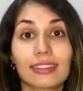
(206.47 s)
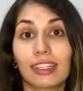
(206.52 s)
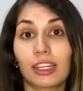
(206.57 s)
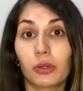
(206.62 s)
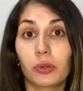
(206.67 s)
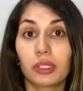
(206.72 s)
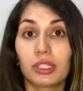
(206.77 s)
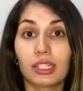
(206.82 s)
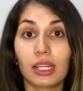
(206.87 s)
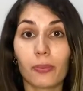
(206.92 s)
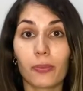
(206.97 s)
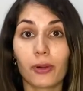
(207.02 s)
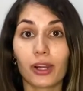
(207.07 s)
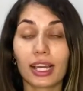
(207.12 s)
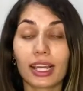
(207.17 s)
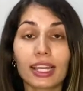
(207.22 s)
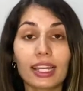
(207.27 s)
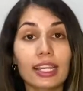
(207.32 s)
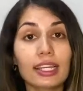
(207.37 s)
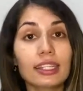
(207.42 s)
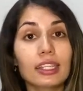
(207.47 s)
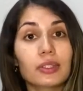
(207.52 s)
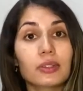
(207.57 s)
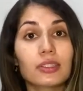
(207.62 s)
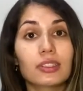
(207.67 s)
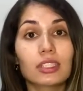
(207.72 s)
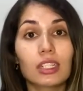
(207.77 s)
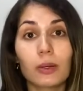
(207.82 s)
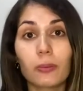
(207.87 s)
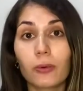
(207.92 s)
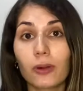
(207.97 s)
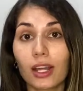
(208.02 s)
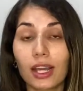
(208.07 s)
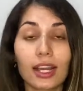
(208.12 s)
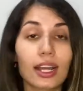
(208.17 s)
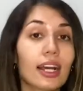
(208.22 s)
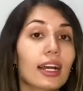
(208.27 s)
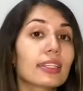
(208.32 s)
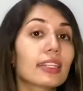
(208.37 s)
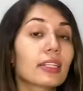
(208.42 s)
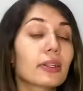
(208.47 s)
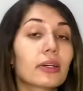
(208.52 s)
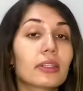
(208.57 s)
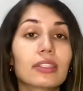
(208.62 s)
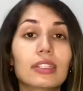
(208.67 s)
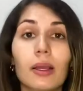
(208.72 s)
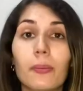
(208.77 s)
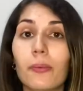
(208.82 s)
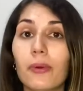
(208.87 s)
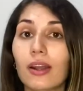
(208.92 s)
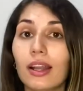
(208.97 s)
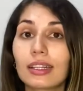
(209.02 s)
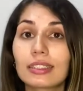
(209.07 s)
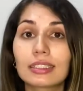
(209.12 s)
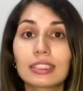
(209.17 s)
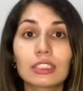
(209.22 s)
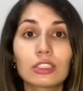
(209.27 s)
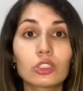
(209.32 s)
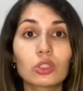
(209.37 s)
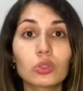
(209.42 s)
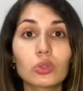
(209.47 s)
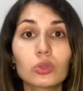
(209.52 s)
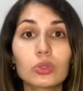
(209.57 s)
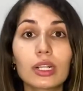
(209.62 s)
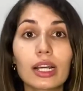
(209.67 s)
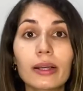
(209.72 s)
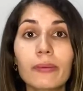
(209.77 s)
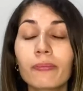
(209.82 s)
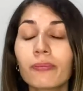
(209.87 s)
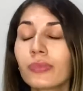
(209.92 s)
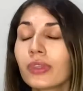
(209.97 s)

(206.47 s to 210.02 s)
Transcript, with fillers: Tengo estrías por aquí, tengo estrías por acá, tengo estrías por la cintura.